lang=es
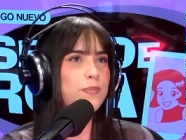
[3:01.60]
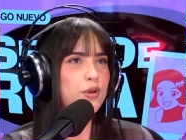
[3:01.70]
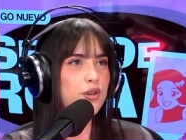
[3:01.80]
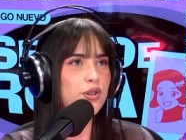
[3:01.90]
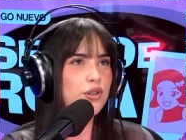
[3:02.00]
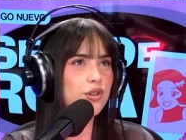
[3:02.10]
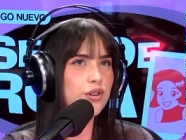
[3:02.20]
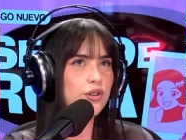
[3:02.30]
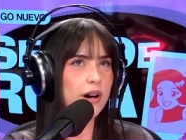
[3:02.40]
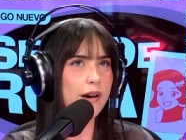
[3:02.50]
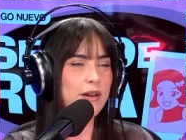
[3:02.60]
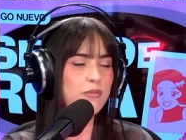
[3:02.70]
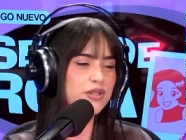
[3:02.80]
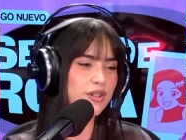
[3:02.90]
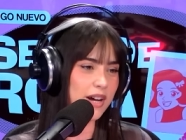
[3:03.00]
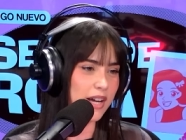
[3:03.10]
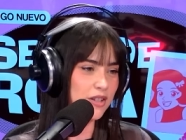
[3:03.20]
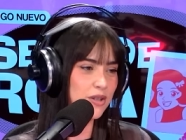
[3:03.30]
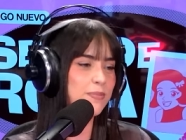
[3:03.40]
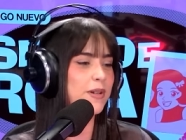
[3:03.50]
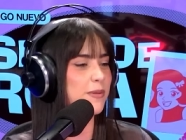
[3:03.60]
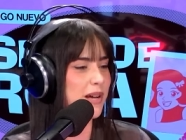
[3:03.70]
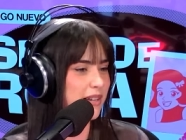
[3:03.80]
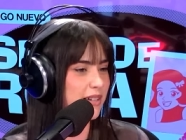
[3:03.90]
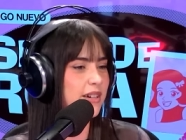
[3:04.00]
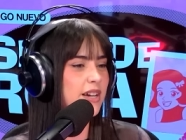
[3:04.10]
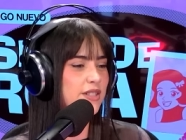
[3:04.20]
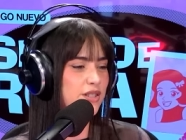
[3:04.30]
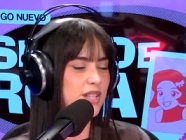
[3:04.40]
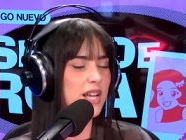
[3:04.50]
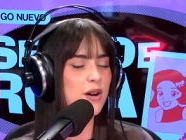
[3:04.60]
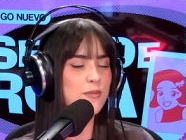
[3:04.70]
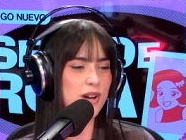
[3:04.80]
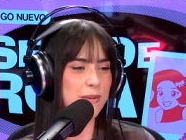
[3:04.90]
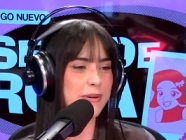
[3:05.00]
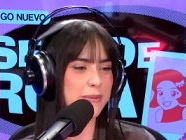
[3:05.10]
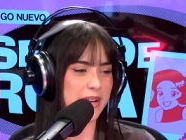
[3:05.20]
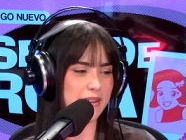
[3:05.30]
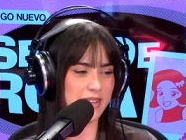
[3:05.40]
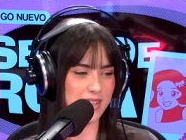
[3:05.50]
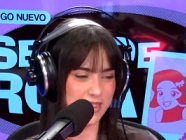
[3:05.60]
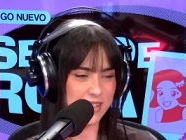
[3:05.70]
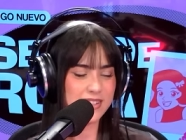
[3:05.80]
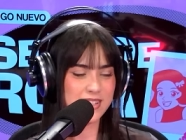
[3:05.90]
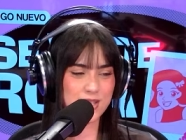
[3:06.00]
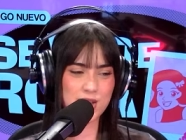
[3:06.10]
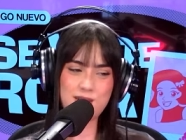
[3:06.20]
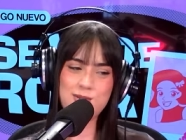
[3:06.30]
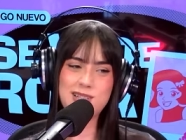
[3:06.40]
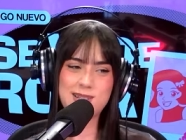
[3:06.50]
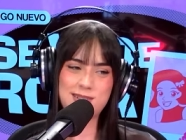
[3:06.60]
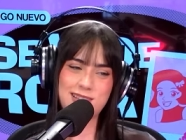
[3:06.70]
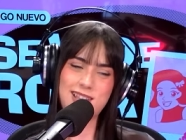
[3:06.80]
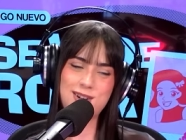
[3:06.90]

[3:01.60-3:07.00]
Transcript: poco, había mucho engaño, pero vale. Eso sería como la primera vez. Estoy completamente de